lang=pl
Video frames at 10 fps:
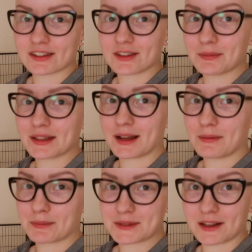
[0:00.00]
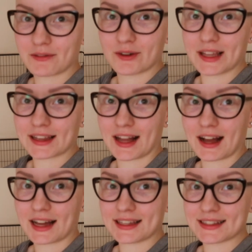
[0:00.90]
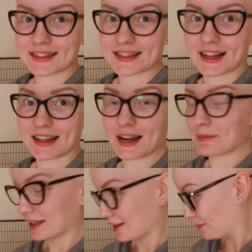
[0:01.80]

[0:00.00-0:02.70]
Kto mnie tam obserwuje na Instagramie